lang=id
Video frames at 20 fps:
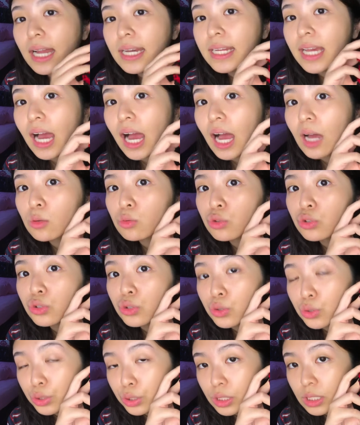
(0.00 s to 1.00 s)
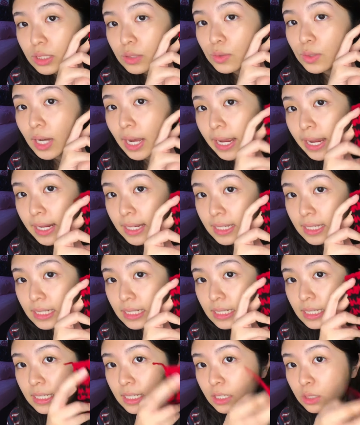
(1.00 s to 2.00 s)
yang houndstooth itu kayak
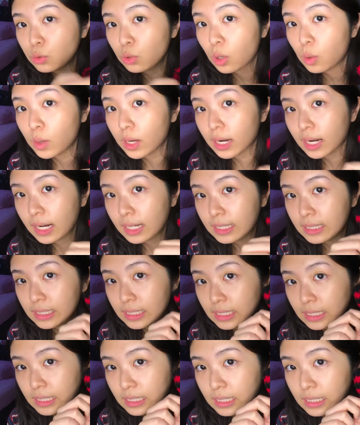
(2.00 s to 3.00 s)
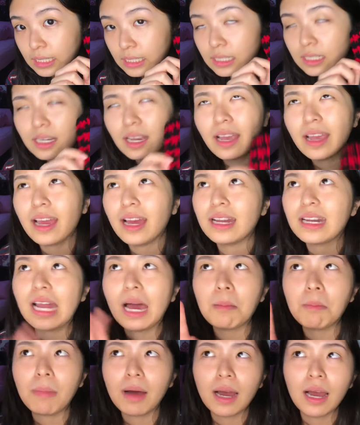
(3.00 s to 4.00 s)
gini, yang dua warna gini. Ini kayak
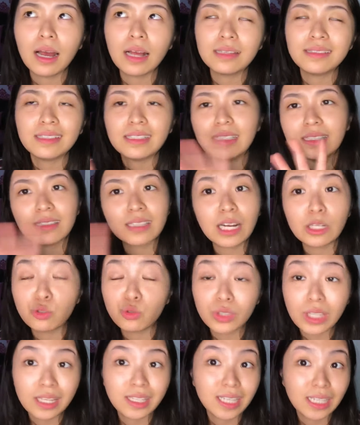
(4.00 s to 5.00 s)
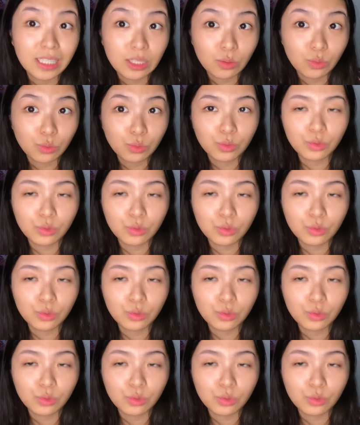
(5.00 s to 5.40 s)
nama jenis rajutannya gitu.